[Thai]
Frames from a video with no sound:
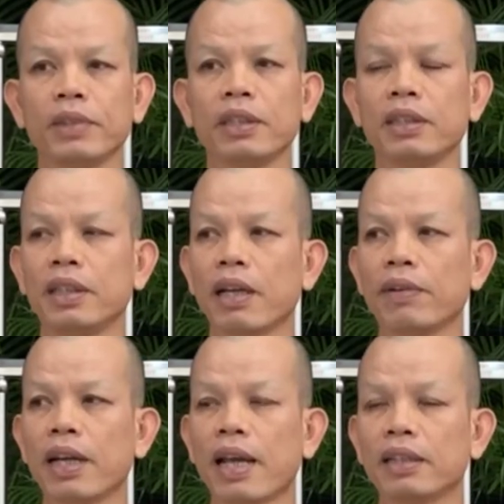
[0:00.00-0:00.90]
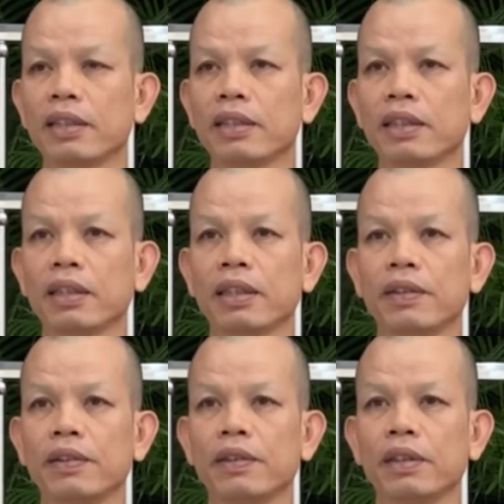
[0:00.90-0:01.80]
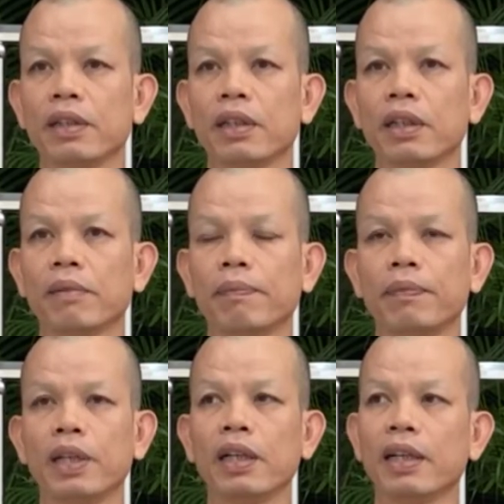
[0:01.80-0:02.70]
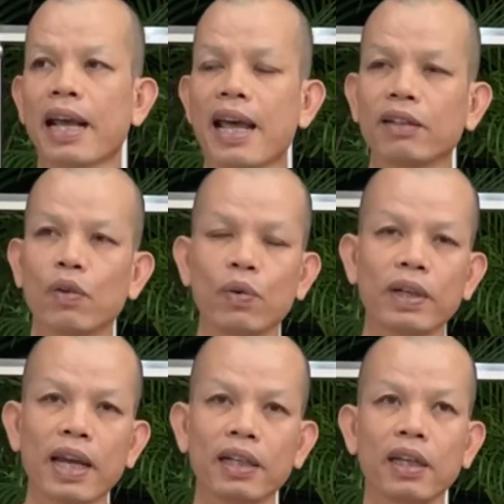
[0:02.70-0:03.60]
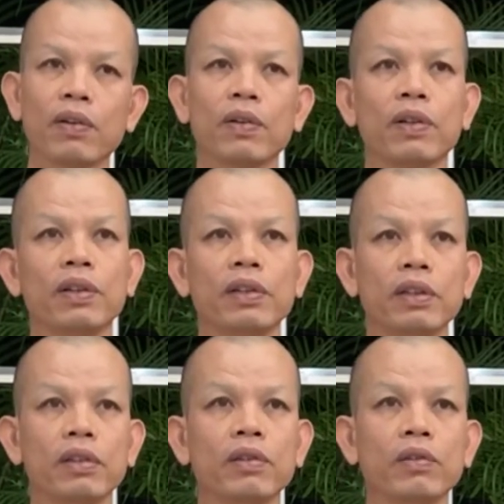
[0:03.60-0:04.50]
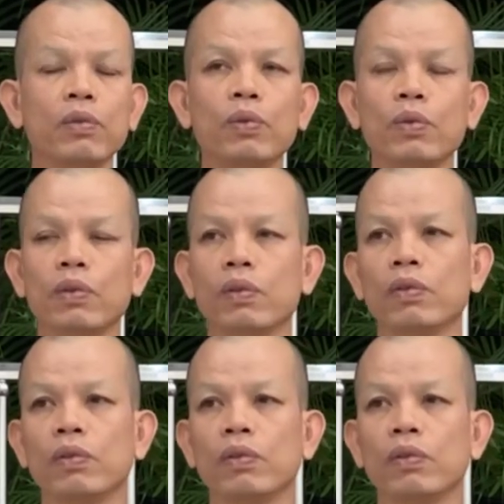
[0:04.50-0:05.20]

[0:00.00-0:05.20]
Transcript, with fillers: มันสิเสียเวลาซื่อๆเดินทางตรงย่างเดี่ยวรถหู้